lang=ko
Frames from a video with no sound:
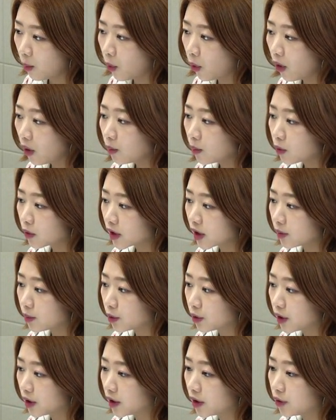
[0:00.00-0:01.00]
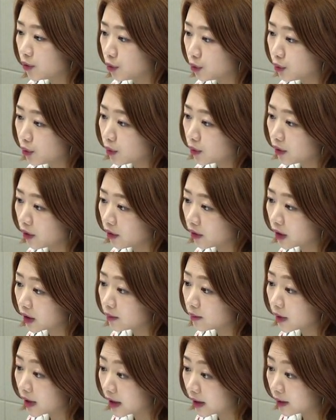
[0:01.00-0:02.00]
보건복지부는
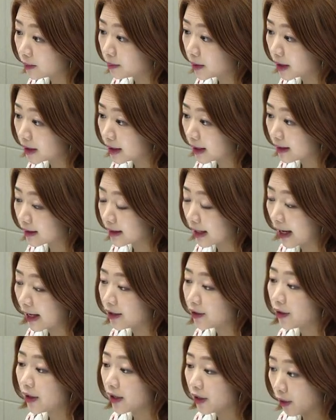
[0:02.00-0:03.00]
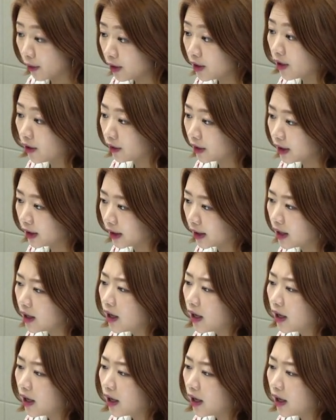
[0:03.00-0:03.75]
유종연금 지급 대상 자녀의 연령을